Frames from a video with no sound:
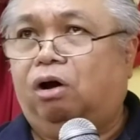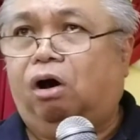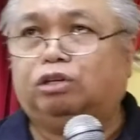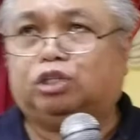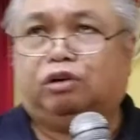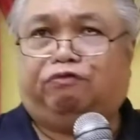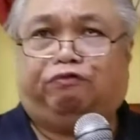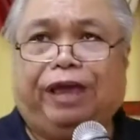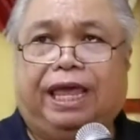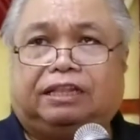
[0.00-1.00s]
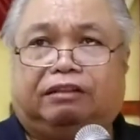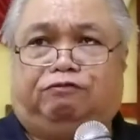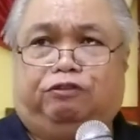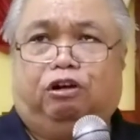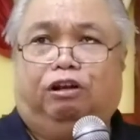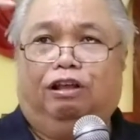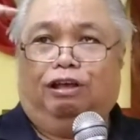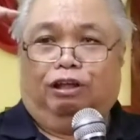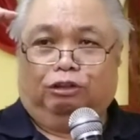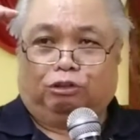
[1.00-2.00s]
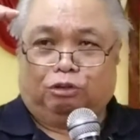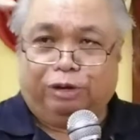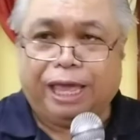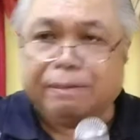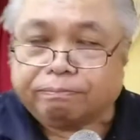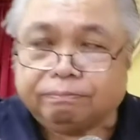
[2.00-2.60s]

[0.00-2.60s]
also faithful to Him.